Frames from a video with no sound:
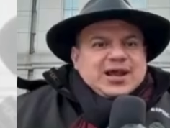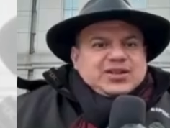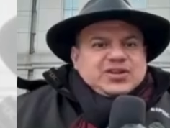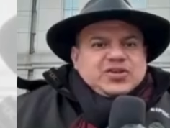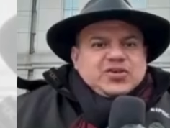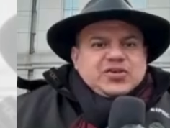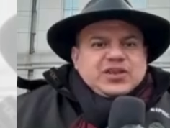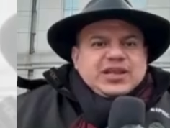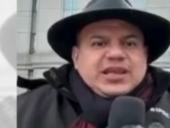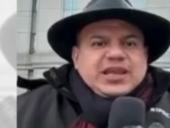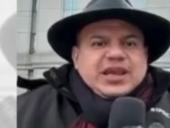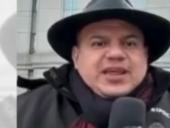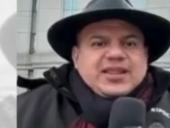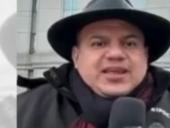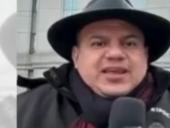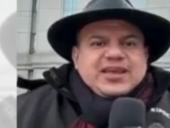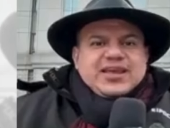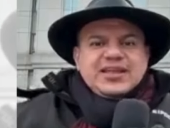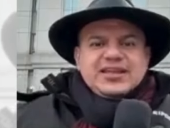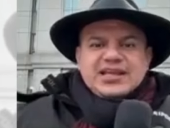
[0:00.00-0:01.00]
teoría
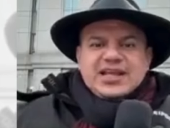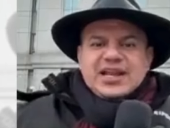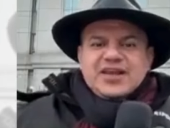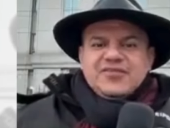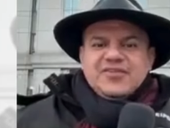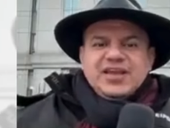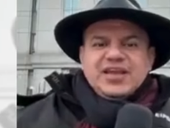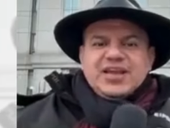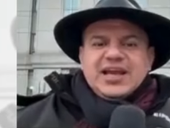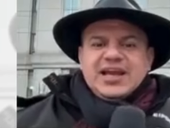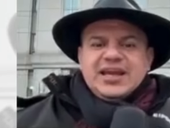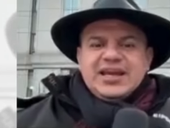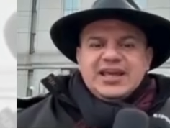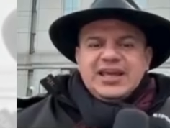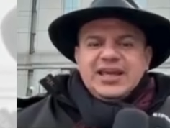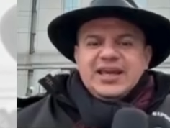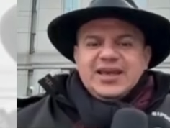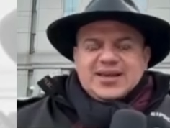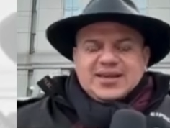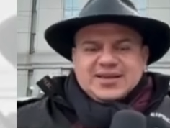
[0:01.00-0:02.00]
de, la
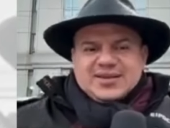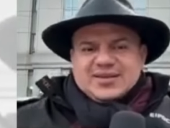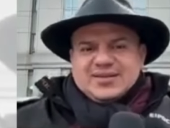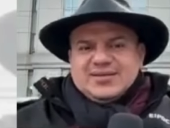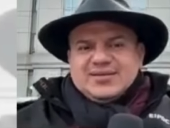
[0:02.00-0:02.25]
fiscalía.